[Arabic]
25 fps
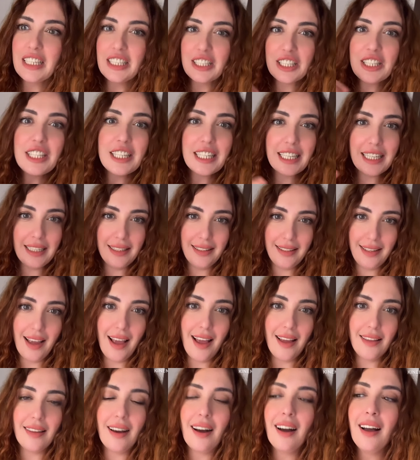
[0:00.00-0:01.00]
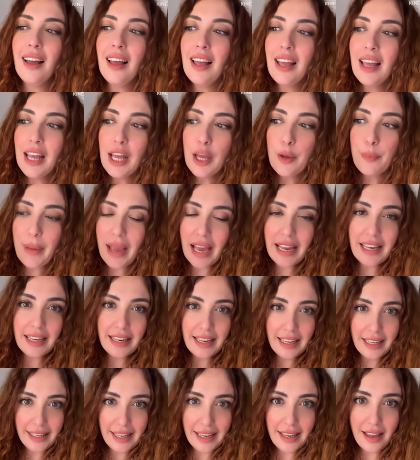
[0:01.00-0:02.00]
شنو كيعني هذا
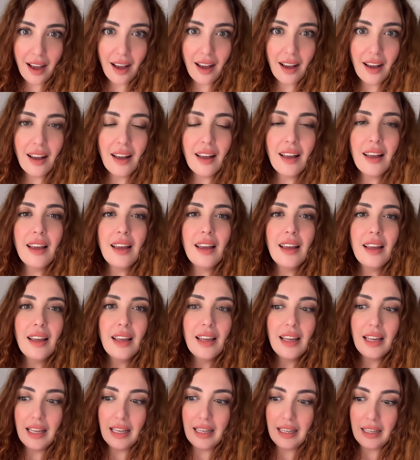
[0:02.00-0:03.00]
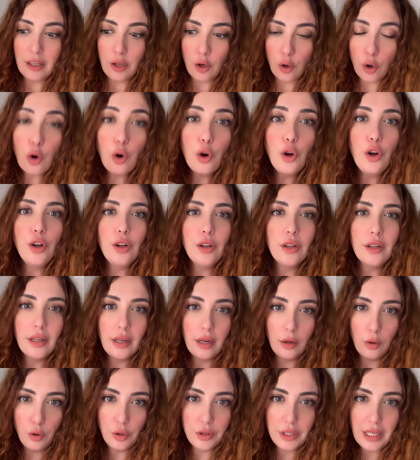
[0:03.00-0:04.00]
باننا حنايا الروح
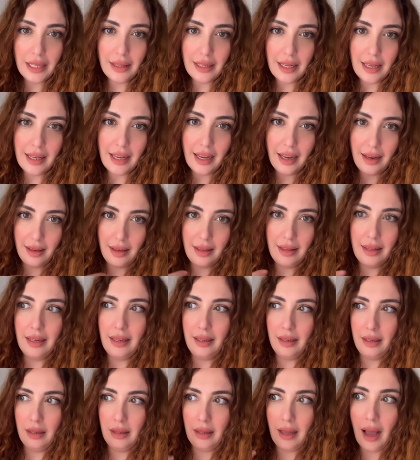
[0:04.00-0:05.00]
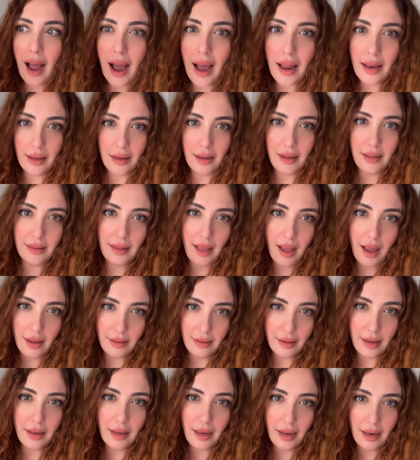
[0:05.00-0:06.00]
الروح ديالنا اللي الخالق عطاها
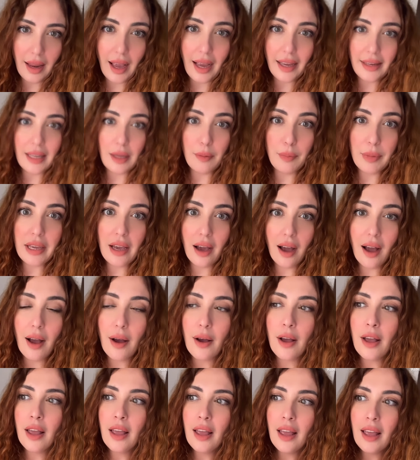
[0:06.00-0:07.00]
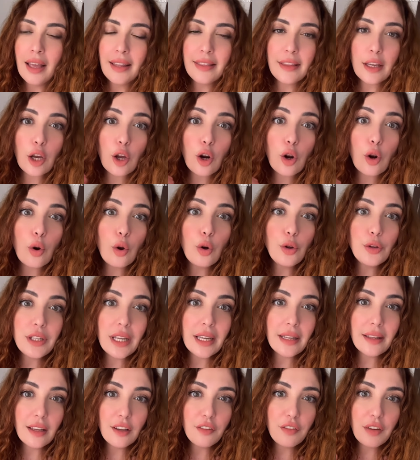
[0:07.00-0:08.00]
لنا اللي خلقنا بها ديك الروح
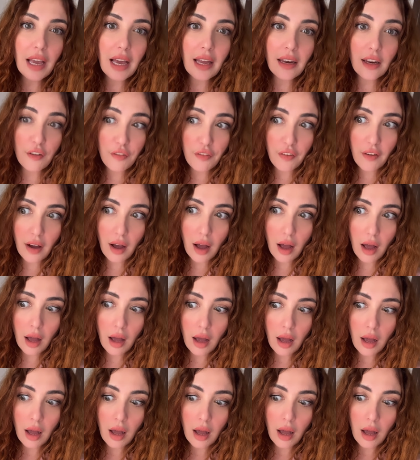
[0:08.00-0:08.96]
ديالنا فيها نفخه